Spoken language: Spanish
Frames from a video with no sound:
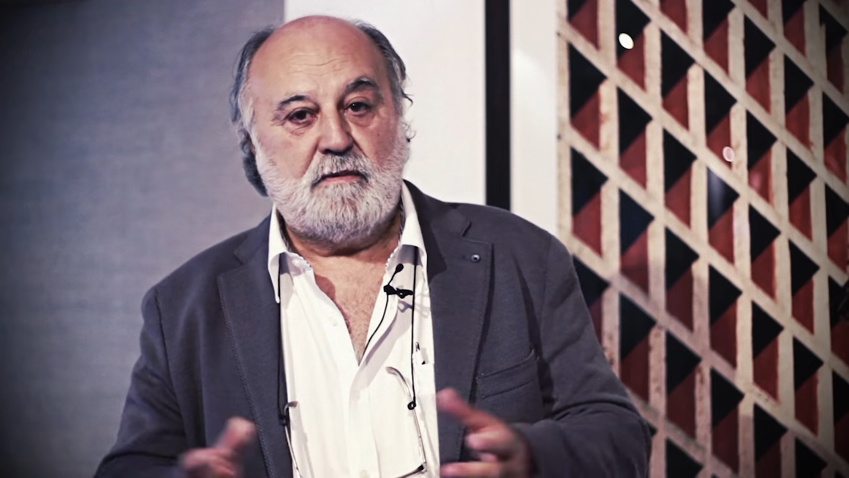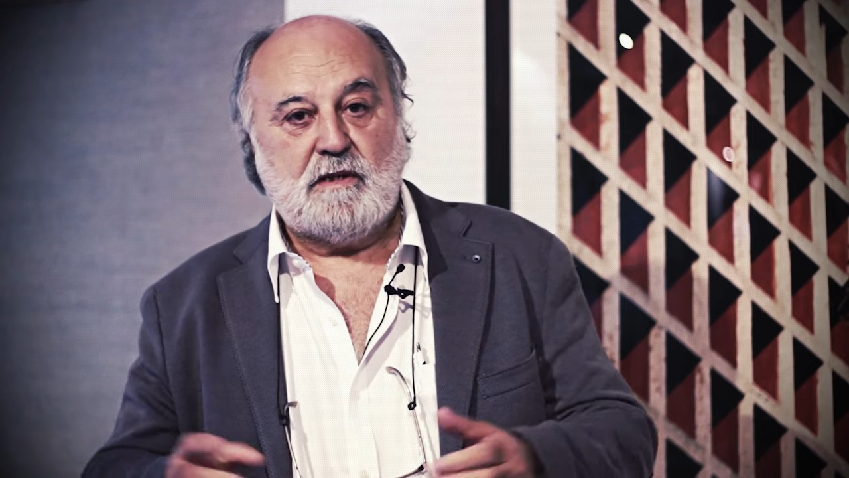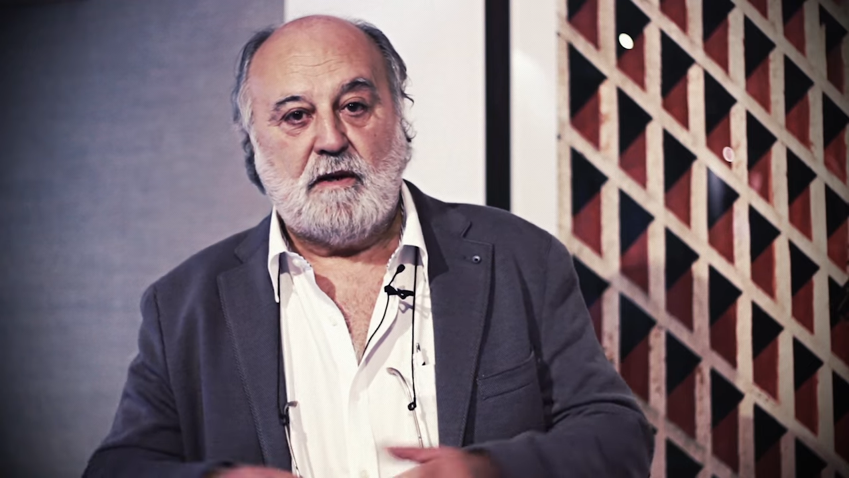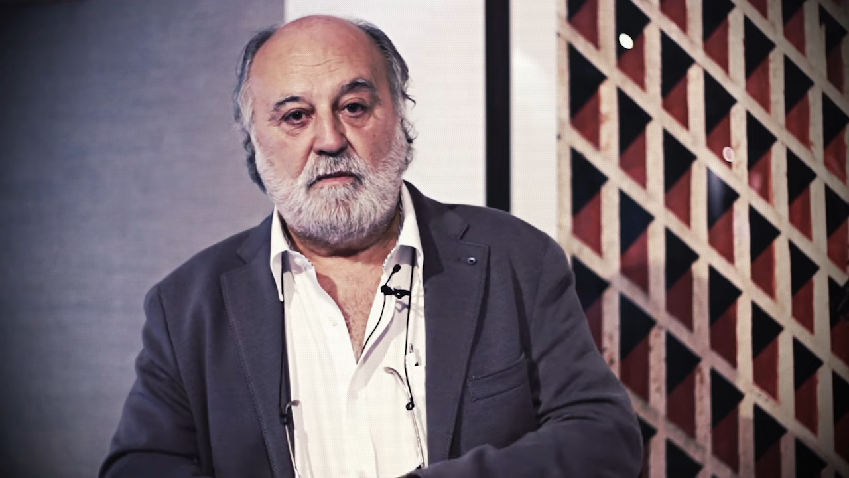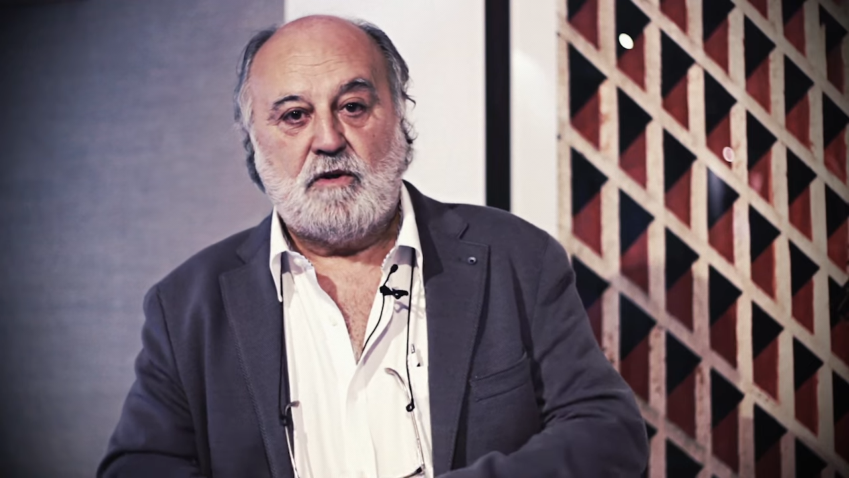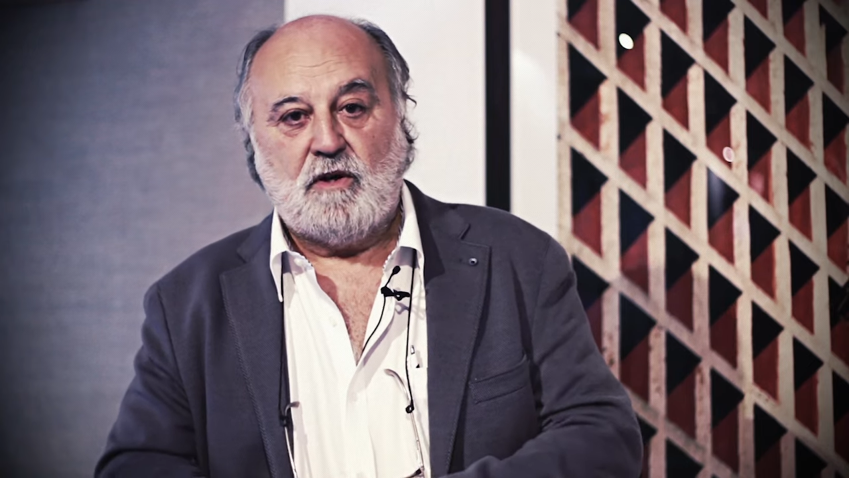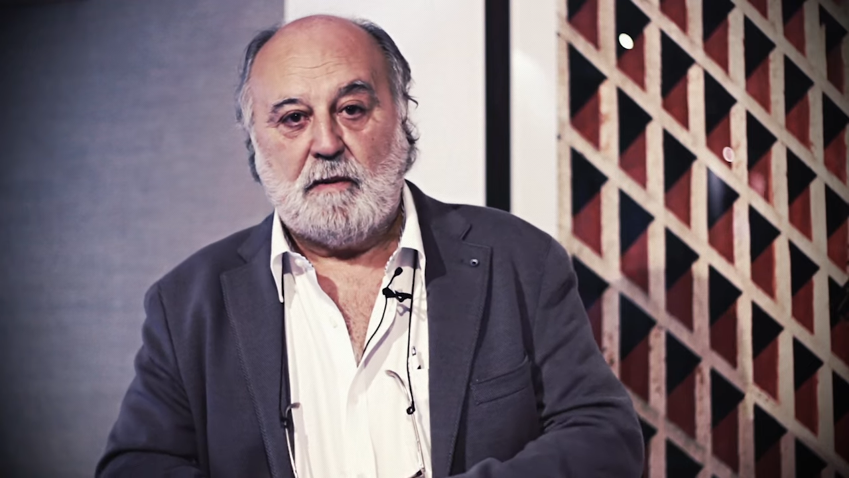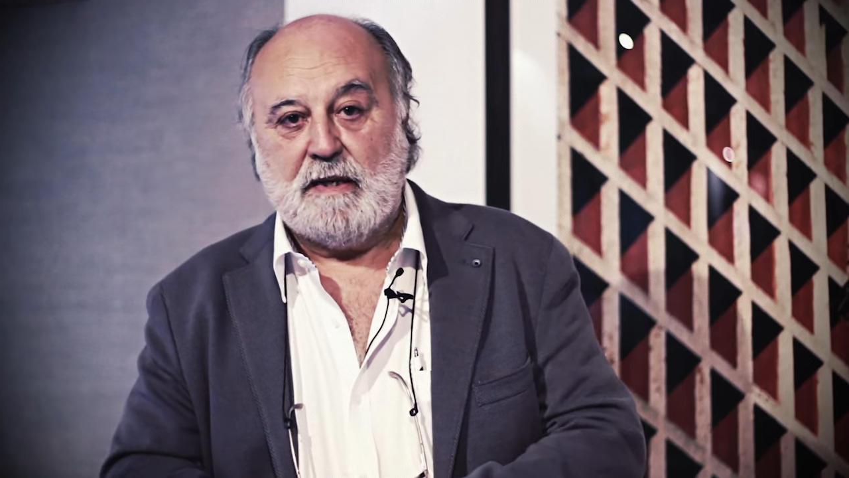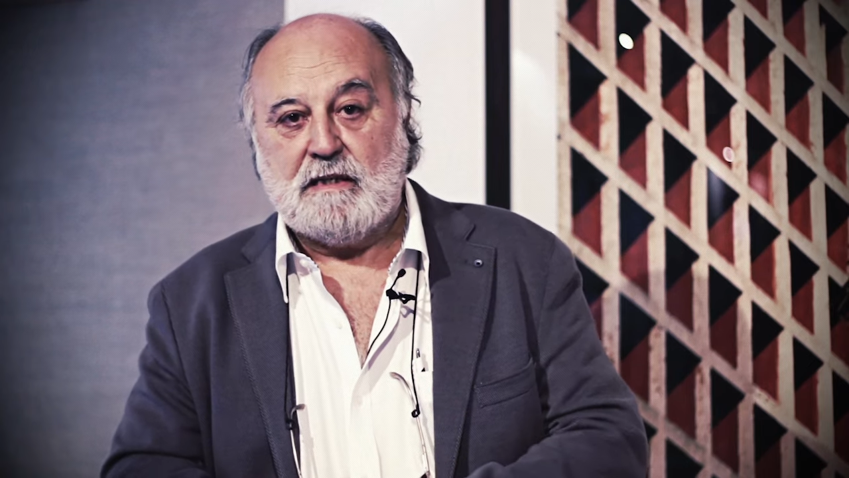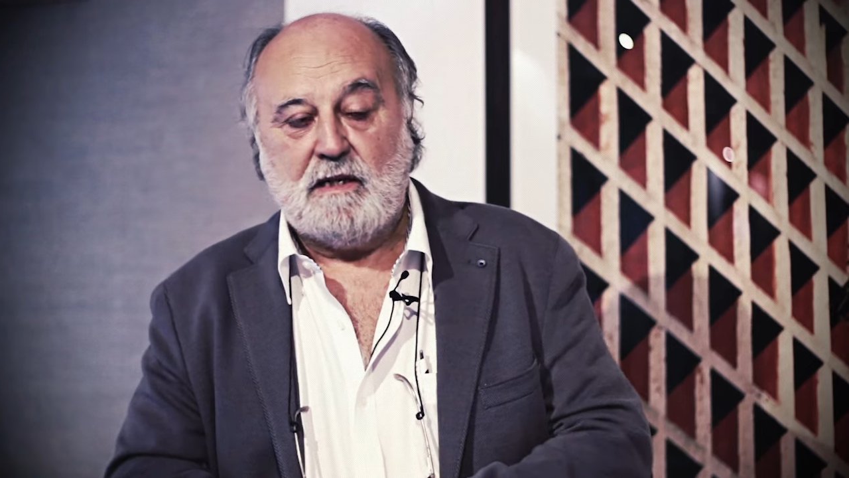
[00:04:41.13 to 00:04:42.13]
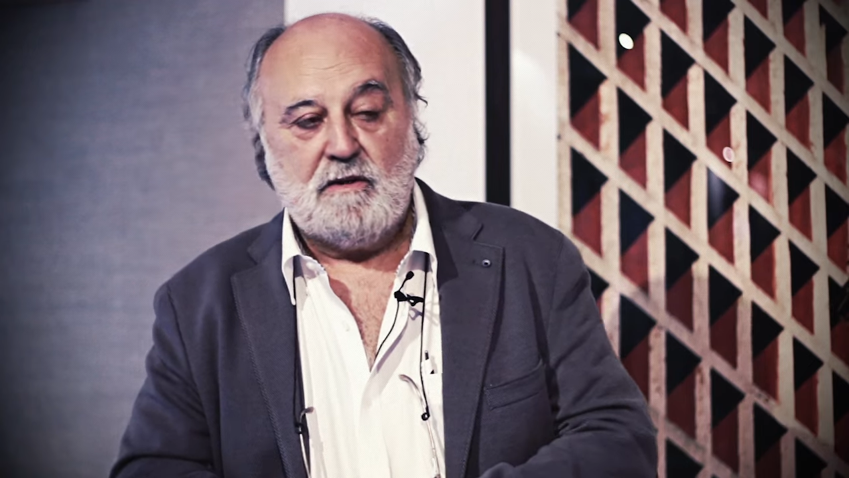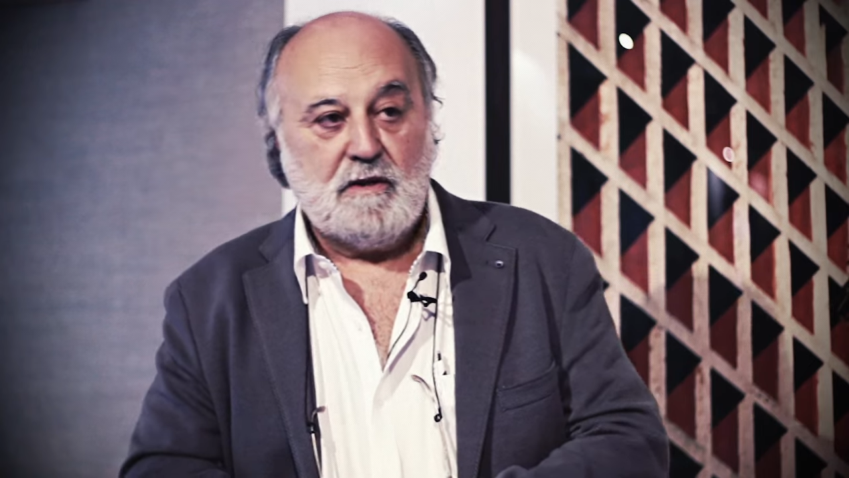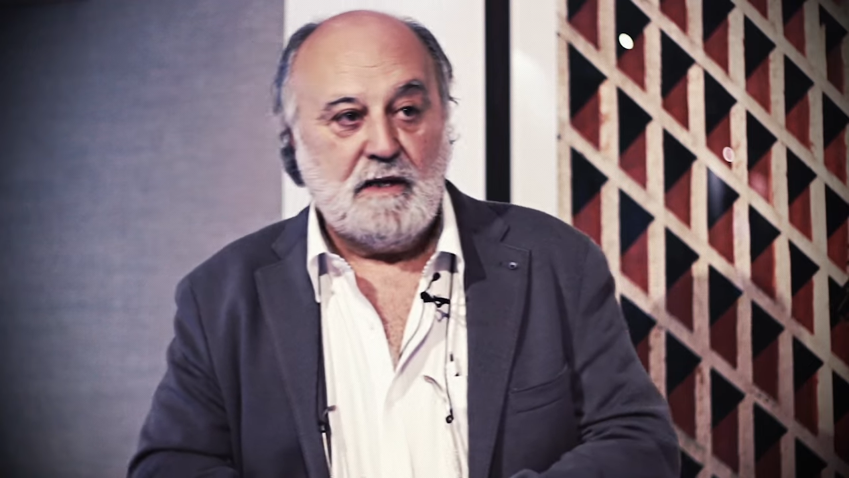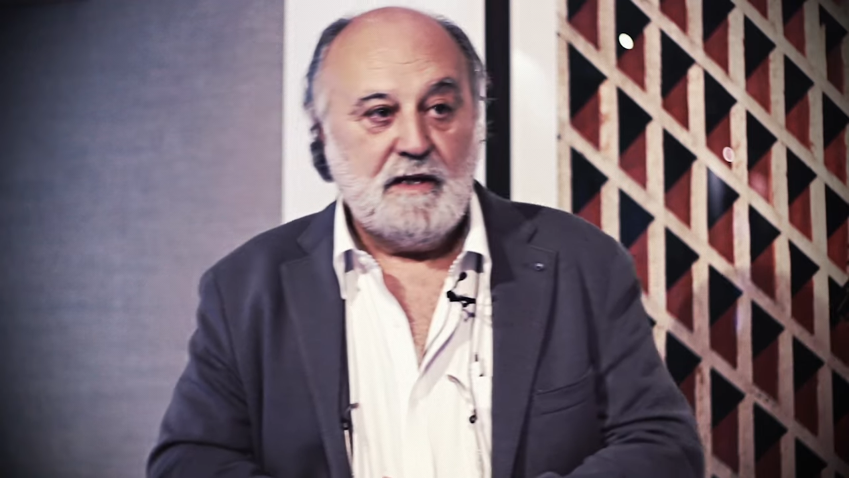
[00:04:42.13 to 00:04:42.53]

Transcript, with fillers: sabemos lo que pasa, ¿no?